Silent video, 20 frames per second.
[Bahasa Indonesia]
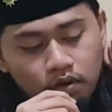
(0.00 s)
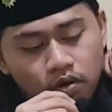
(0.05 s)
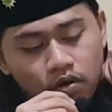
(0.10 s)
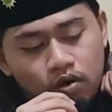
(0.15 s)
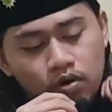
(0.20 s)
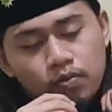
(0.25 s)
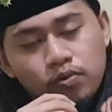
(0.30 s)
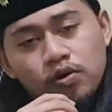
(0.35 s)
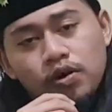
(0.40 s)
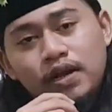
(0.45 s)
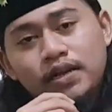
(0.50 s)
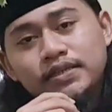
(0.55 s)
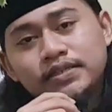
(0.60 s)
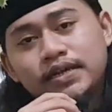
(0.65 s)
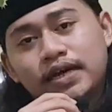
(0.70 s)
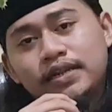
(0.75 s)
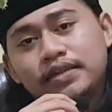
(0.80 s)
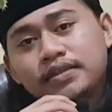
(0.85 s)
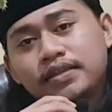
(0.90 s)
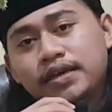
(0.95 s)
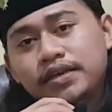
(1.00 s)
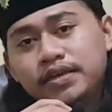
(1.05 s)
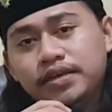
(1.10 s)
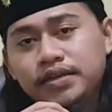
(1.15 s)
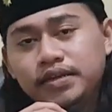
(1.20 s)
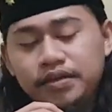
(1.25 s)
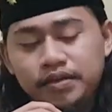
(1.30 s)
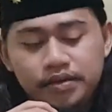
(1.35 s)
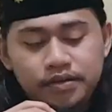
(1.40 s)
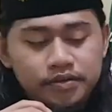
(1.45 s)
Obrolan santai
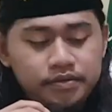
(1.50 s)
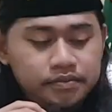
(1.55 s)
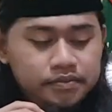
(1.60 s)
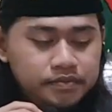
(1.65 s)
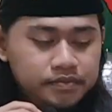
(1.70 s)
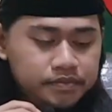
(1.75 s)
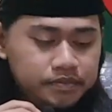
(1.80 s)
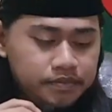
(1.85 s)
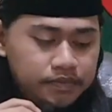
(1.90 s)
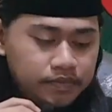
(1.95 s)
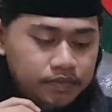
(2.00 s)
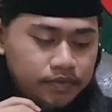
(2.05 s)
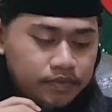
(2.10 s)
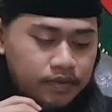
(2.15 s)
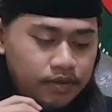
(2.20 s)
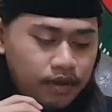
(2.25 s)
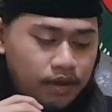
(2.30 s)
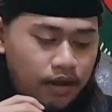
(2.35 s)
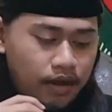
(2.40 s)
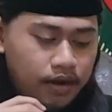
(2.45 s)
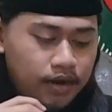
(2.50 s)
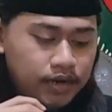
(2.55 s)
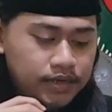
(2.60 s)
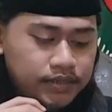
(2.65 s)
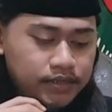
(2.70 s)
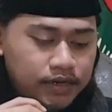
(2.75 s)
ini akan